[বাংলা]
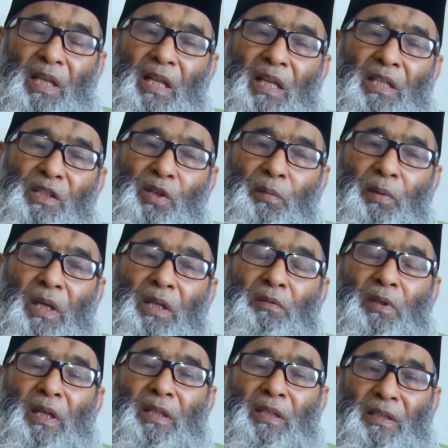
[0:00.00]
ছেলেকে জবাই
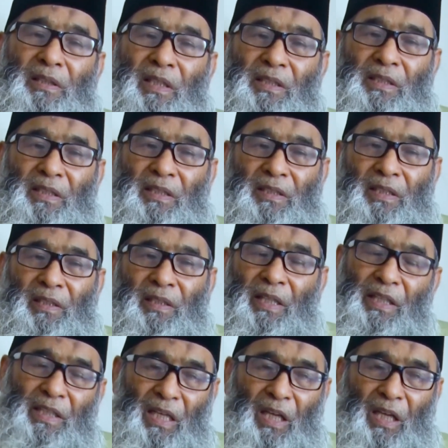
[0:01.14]
করার নির্দেশ দিয়েছিলেন এই